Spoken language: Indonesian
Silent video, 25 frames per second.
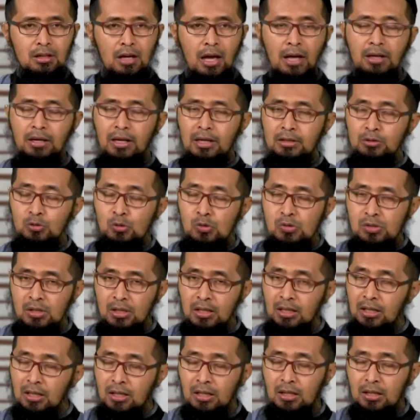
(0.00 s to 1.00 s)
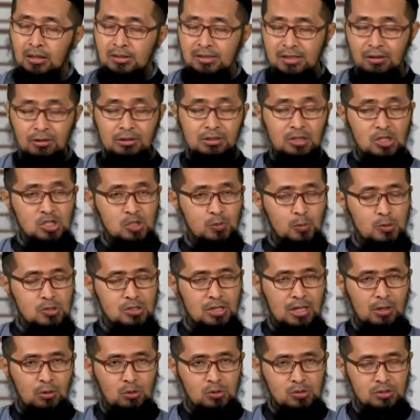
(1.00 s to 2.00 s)
ayah itu e, sawah tersebut
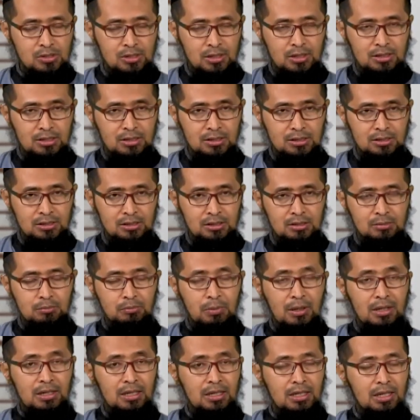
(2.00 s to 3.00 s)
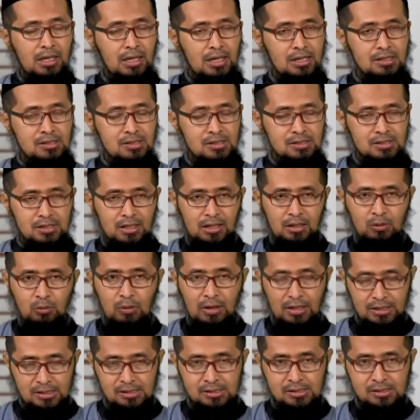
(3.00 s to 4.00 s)
seharusnya dibagikan secara
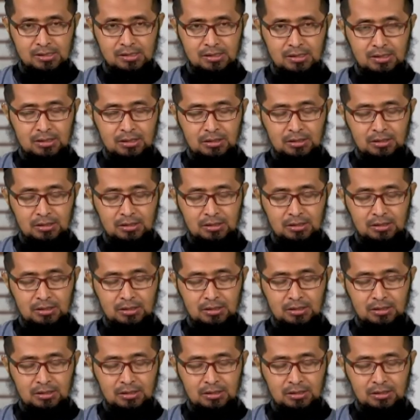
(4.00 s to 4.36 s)
waris.